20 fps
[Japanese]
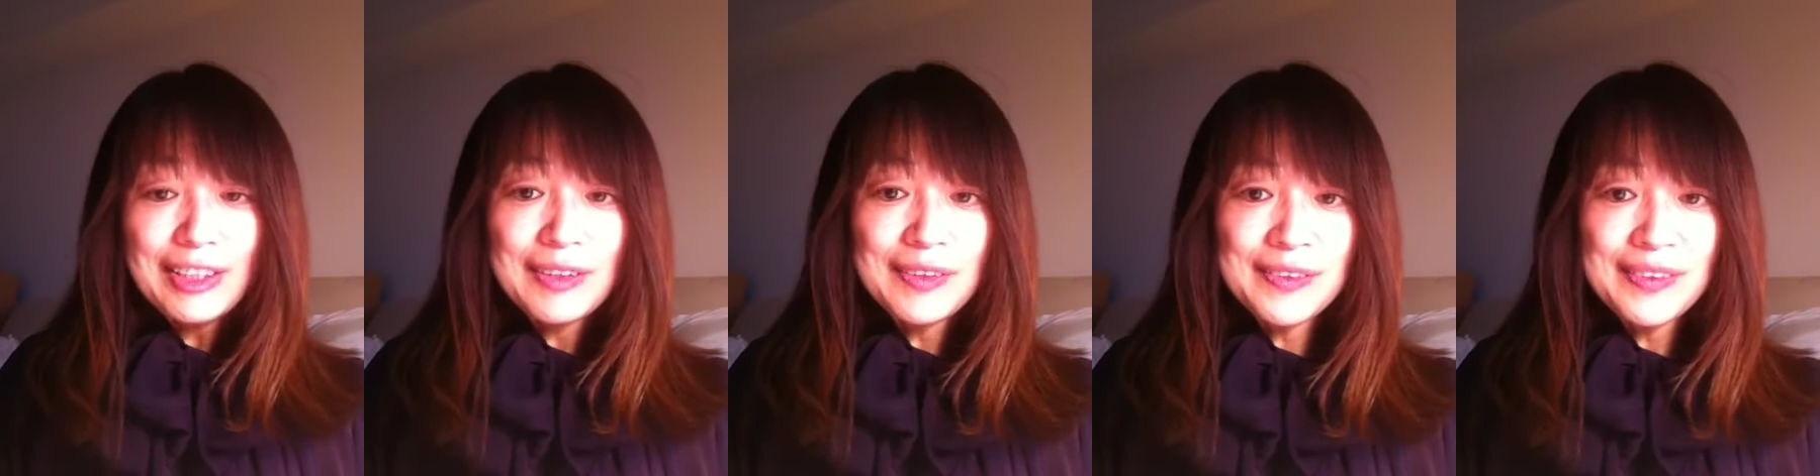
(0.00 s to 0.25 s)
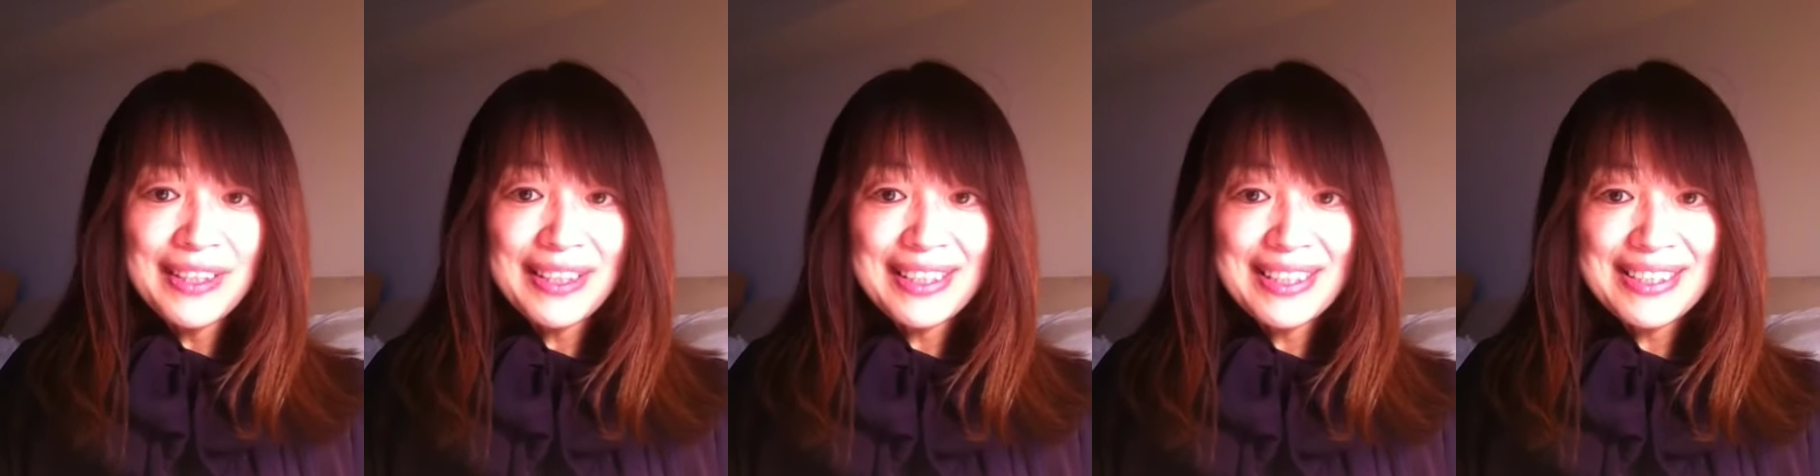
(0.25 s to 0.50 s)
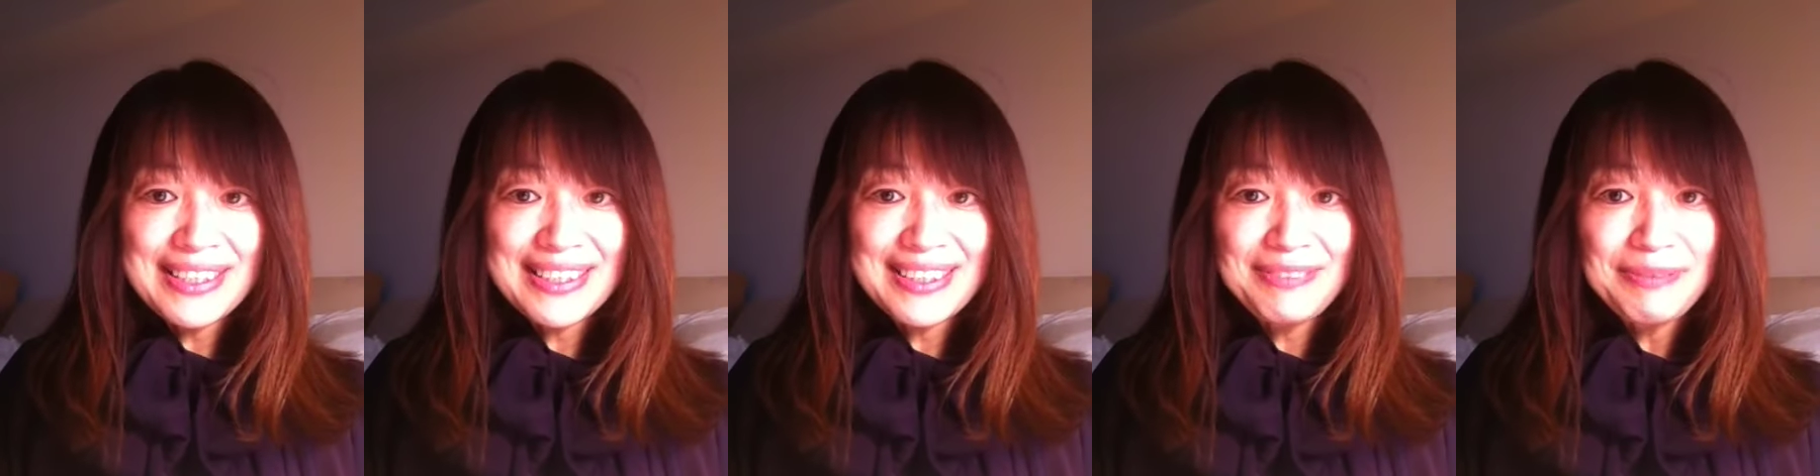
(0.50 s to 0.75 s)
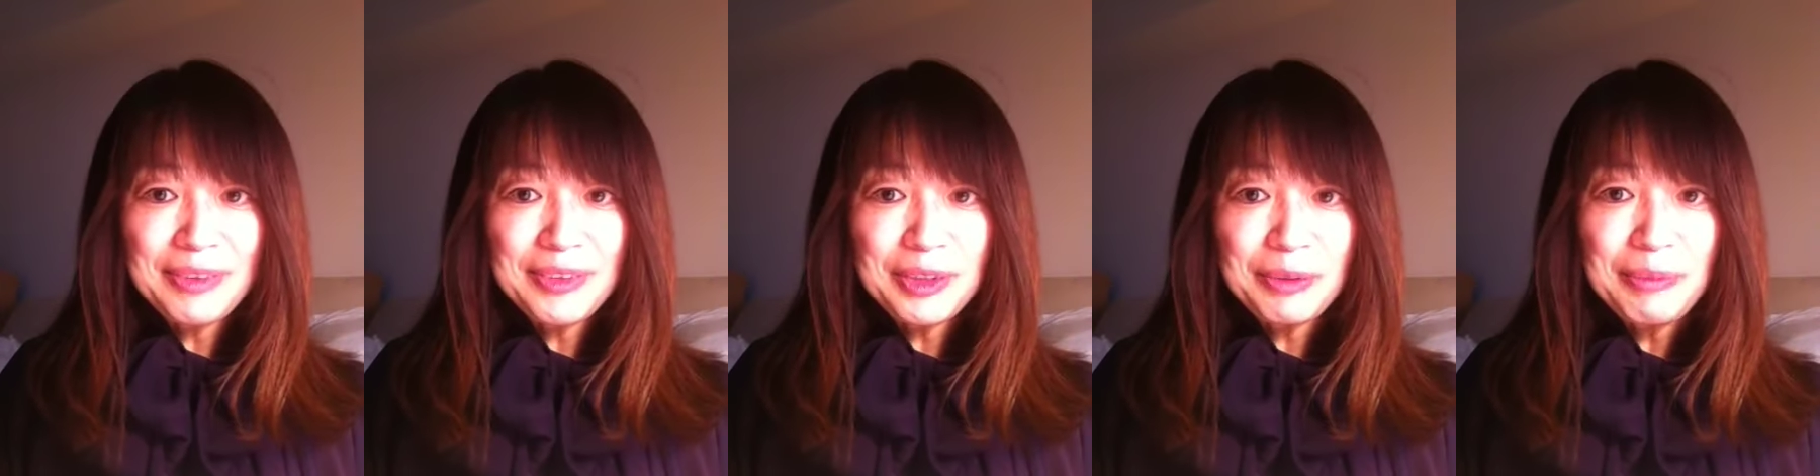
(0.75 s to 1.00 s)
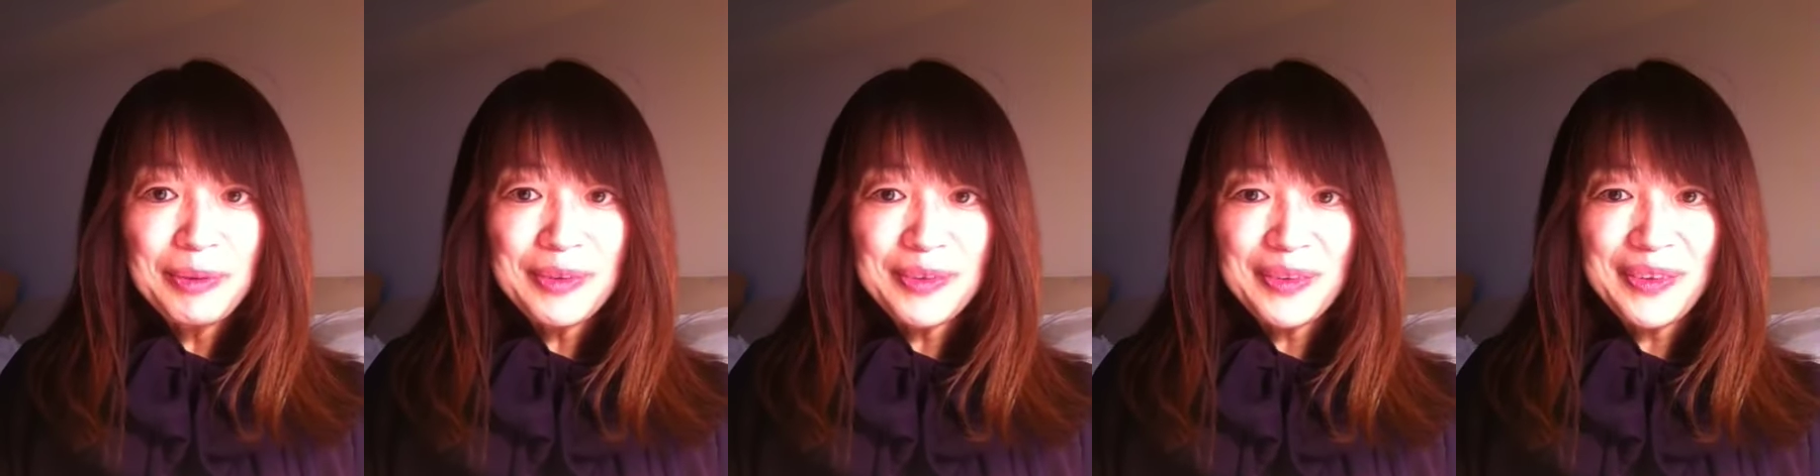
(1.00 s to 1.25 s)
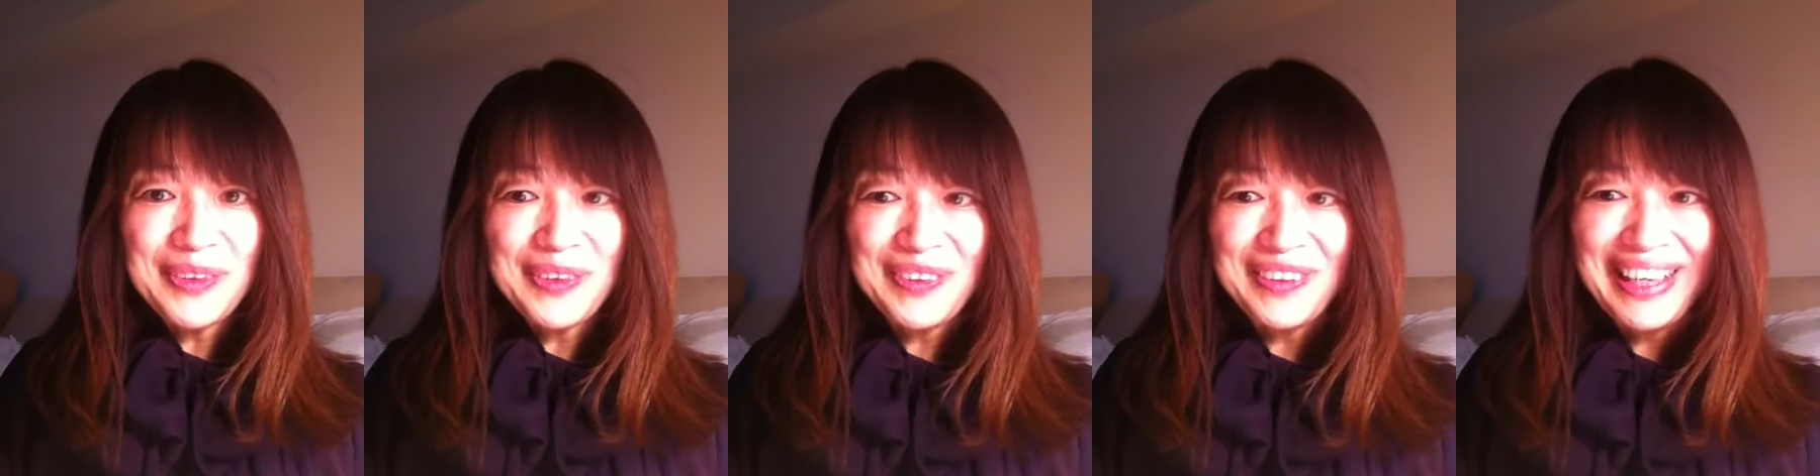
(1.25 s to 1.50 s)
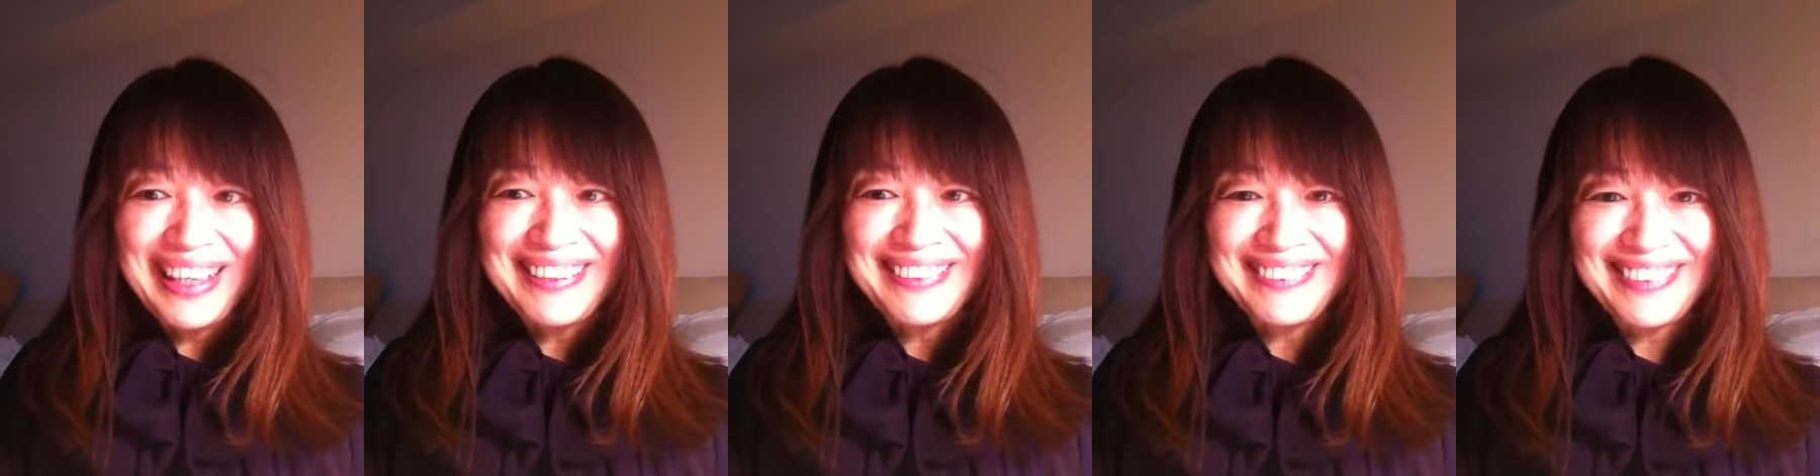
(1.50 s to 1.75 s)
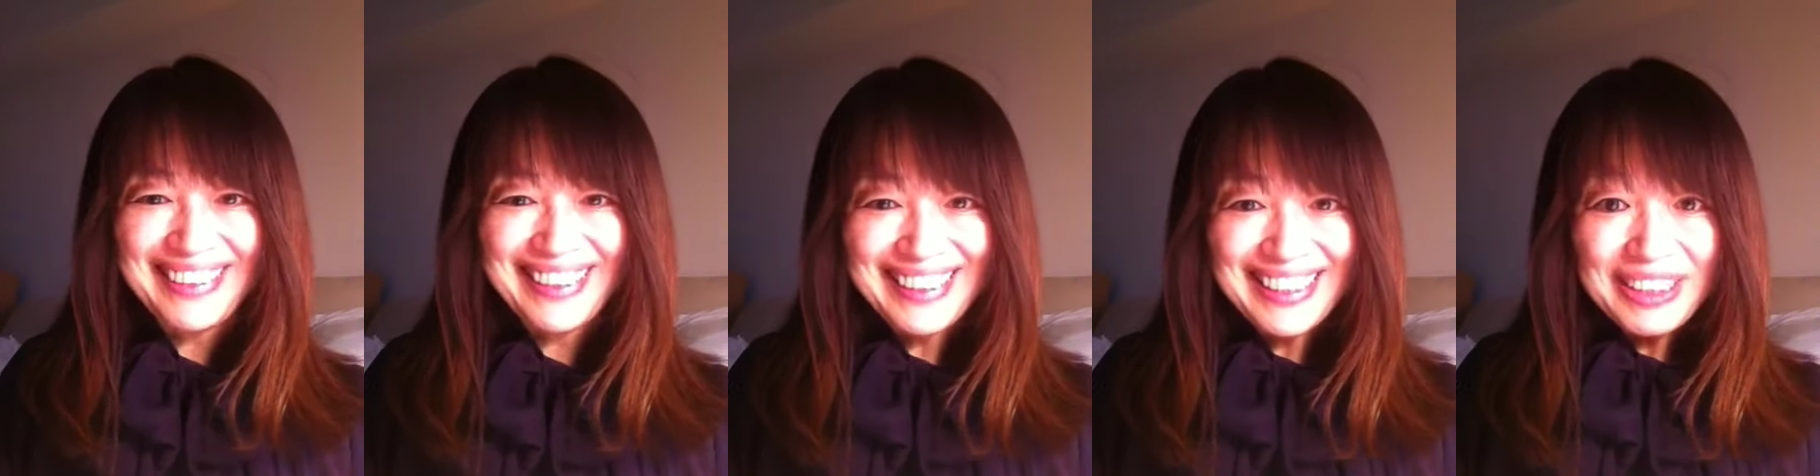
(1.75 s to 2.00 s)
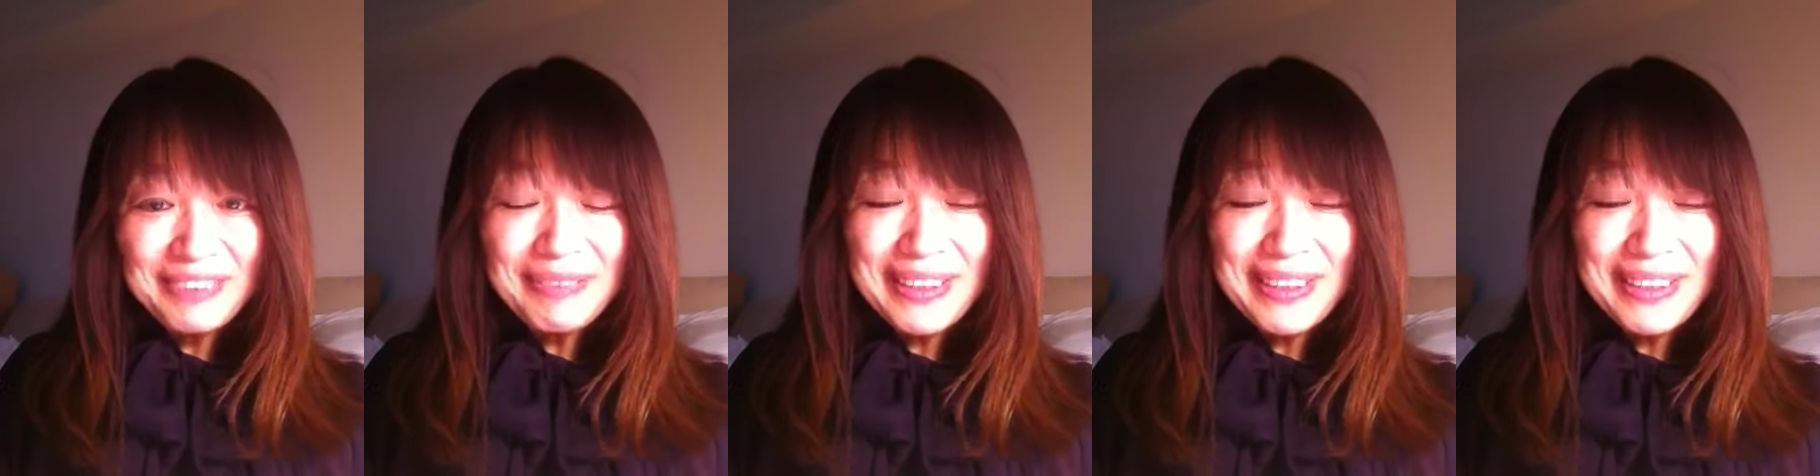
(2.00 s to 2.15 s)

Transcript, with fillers: この話もっともっといろいろあるので